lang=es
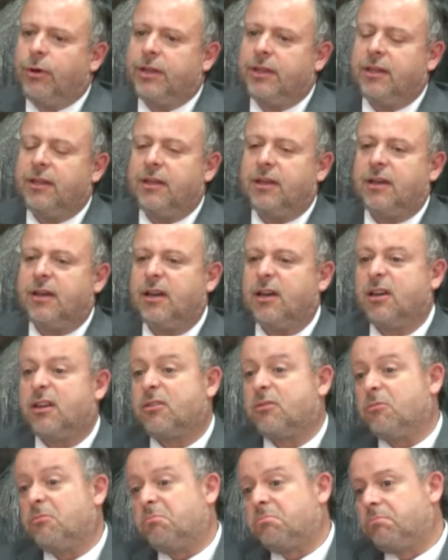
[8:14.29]
puede
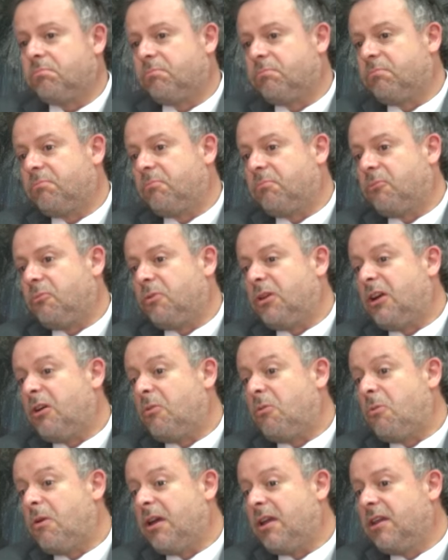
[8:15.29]
dejar una
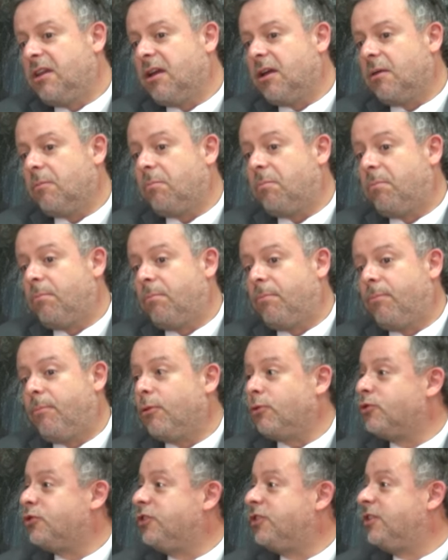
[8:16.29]
huella
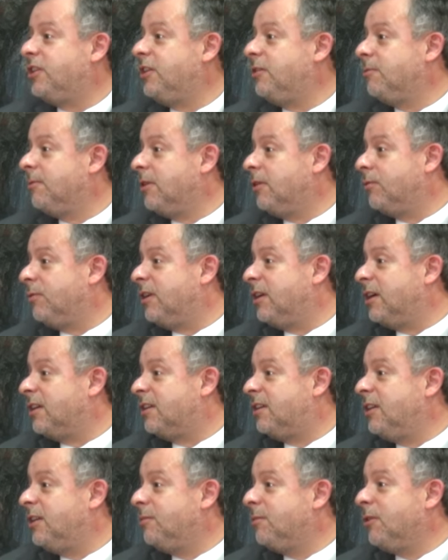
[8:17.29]
positiva o
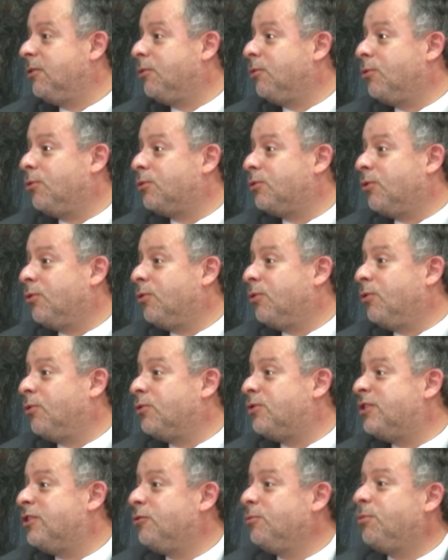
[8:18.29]
negativa, o,
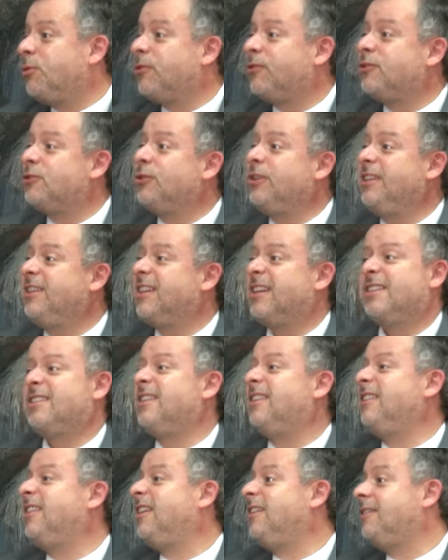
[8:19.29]
ser un profesor
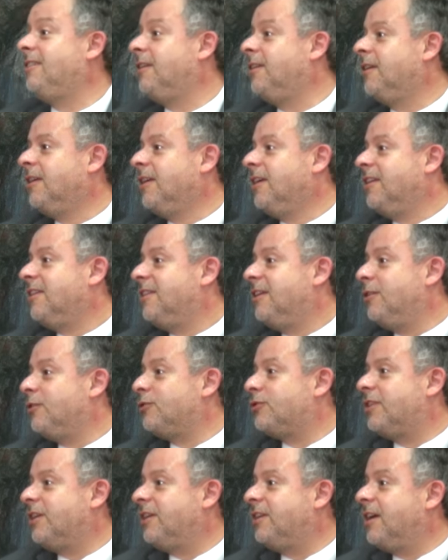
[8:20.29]
intrascendente de
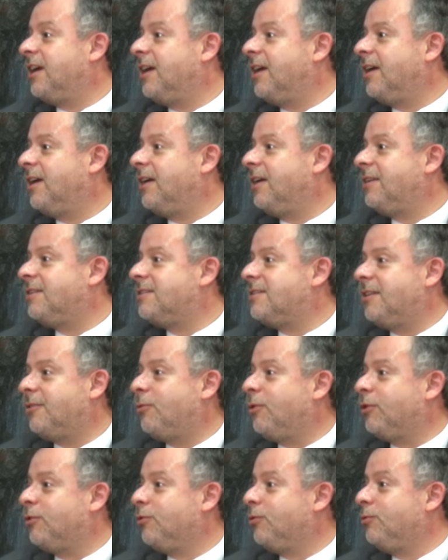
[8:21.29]
los que ya este,
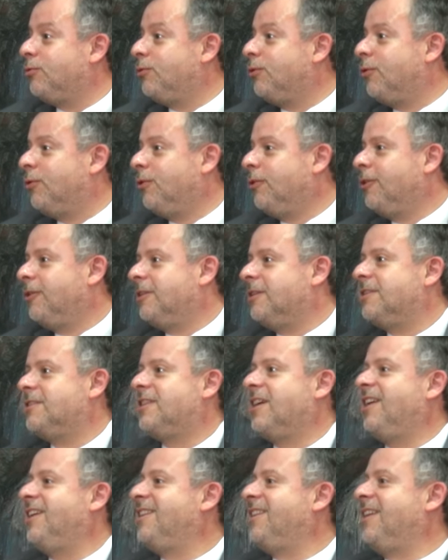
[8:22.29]
cuando uno
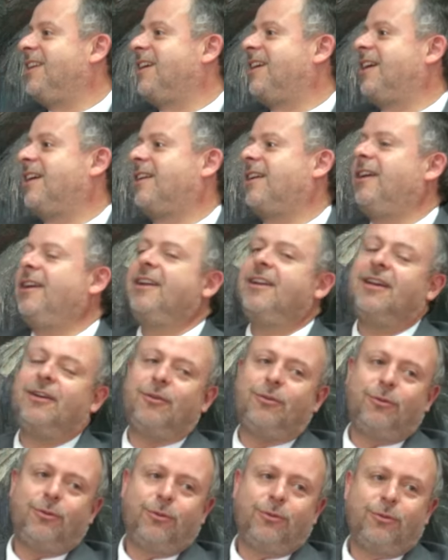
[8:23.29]
sale de la
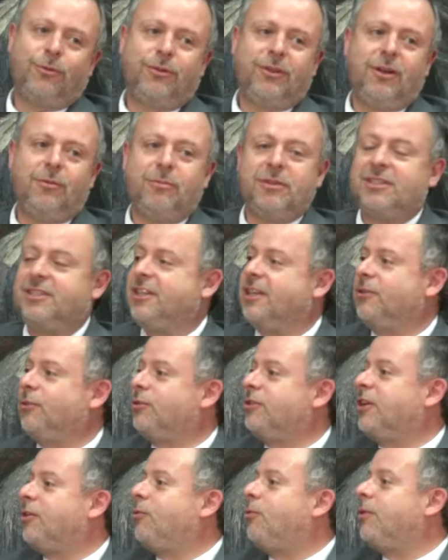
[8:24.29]
carrera o de la maestría no
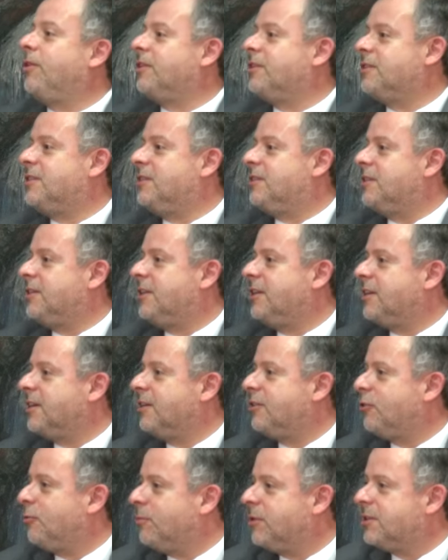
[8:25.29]
te acuerdas ni siquiera
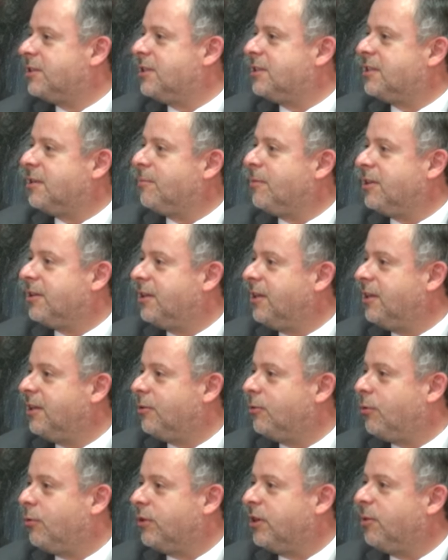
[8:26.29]
que tomaste esta
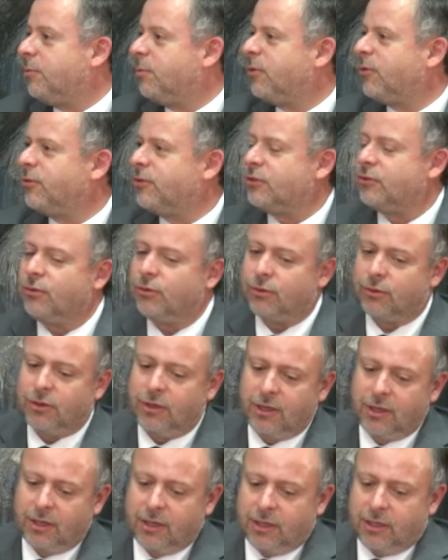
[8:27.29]
materia o con qué profesor.
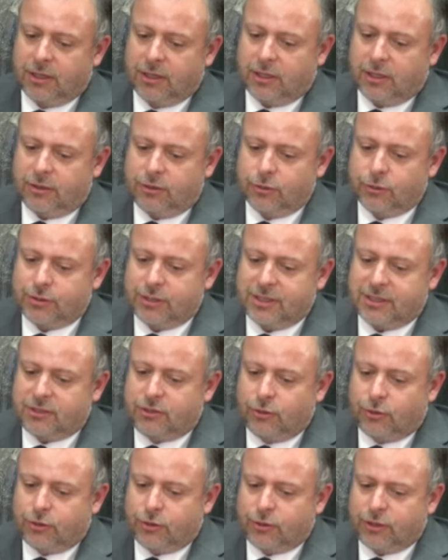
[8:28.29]
Entonces
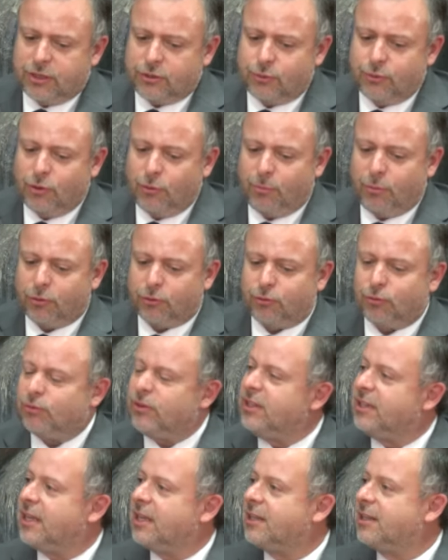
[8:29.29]
yo creo que es una
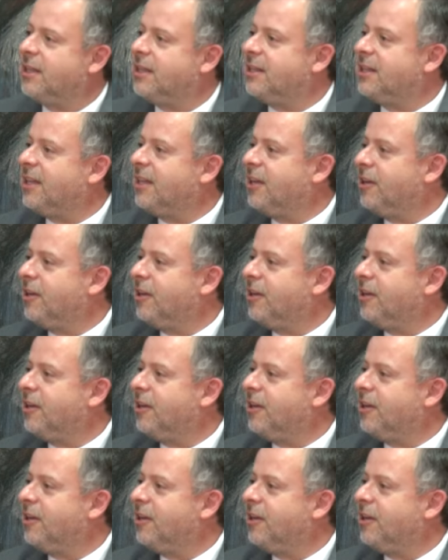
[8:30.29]
oportunidad que